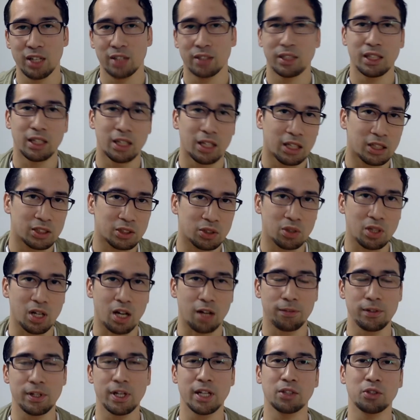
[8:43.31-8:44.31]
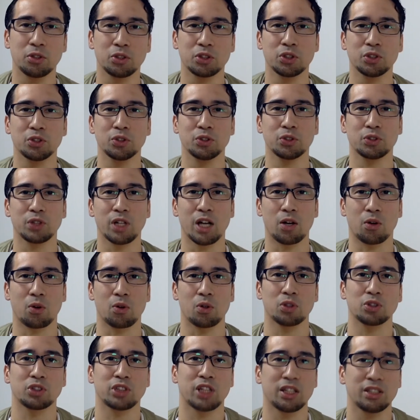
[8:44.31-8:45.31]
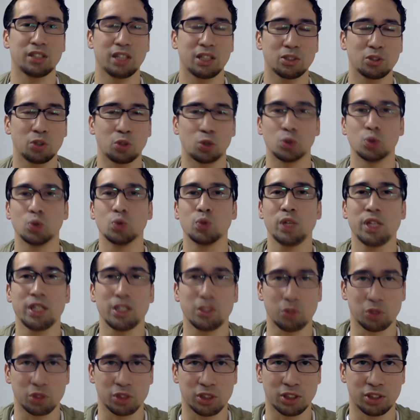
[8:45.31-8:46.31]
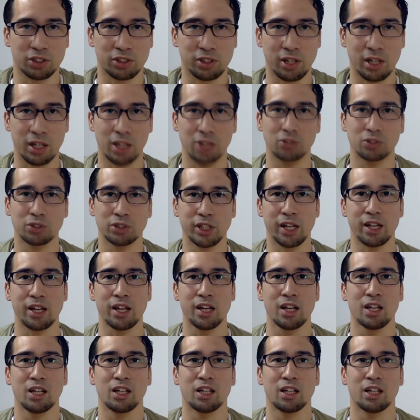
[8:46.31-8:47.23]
で、そのアフィリエイト収入がこのチャンネルの運営費として使われるんで、